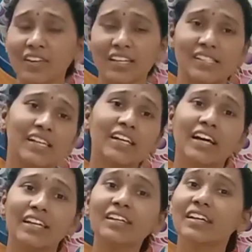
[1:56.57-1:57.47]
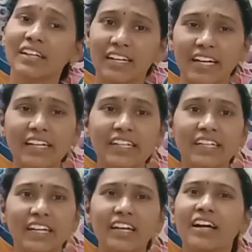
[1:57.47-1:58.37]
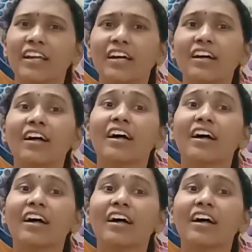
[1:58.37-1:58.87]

வயசுலேயே நான் கேட்டிருக்கேன் ஆனால்